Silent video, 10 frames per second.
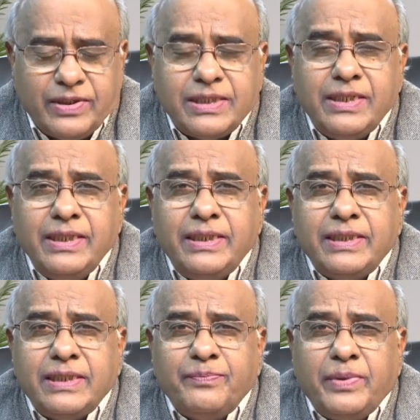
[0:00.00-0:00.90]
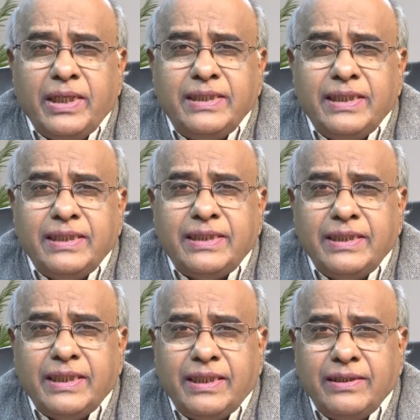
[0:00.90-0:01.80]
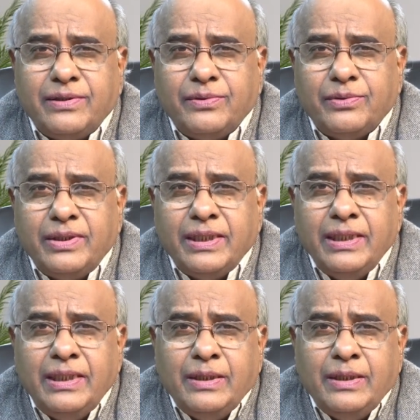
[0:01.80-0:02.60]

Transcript: వెస్టర్నైజేషన్ పాశ్చాత్యీకరణ జరుగుతున్నది